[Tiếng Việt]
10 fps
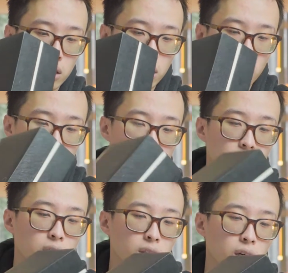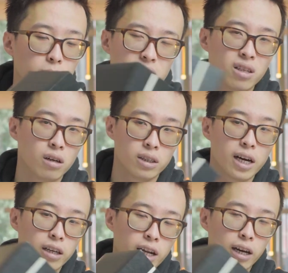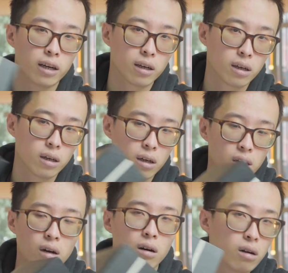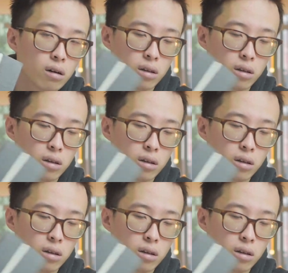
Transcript: Thì nó sẽ rất dễ bị rời ra như này. Đó.